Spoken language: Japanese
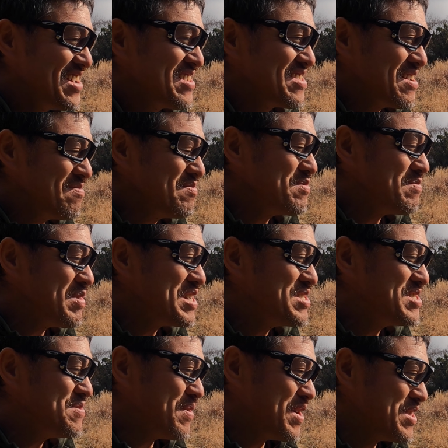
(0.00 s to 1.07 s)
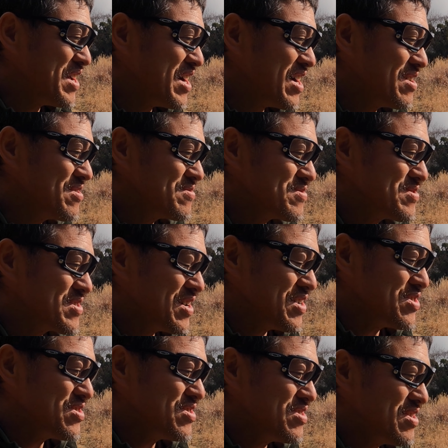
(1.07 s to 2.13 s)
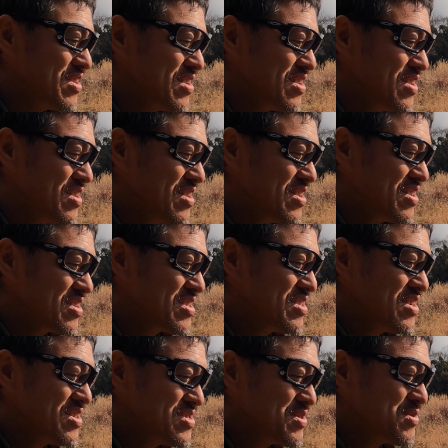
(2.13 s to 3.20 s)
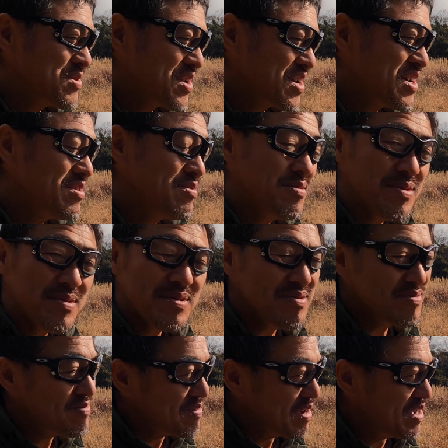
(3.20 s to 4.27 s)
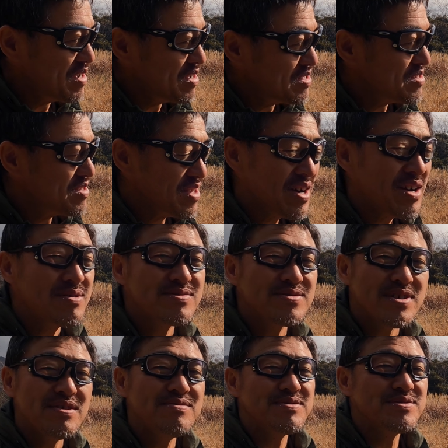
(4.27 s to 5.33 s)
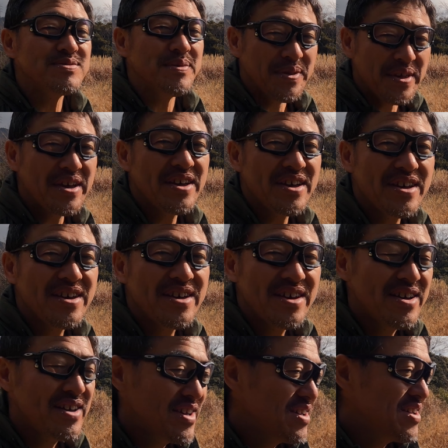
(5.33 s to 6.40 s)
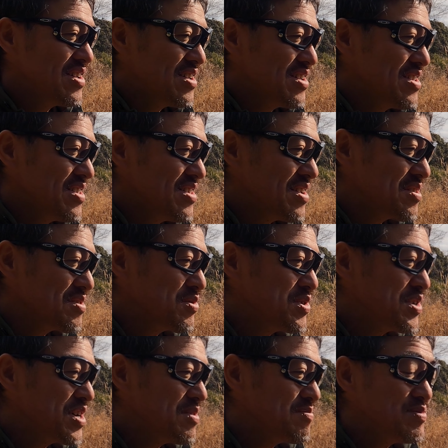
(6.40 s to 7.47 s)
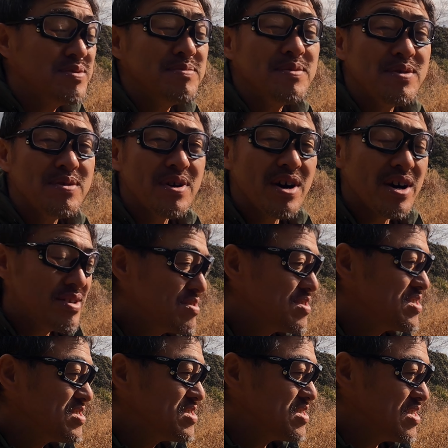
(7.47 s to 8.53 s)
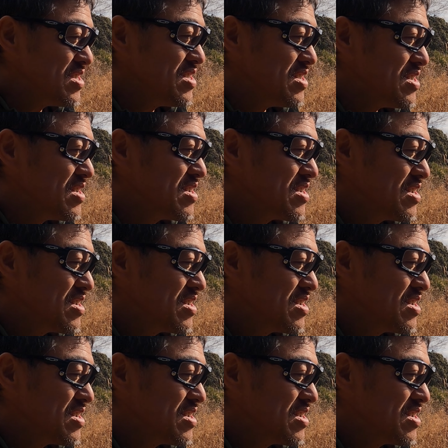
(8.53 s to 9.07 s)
多分、まあ、一番長く使ってきたし、これからも、まあ、長く使うんでしょうね。トリガープルも軽いし、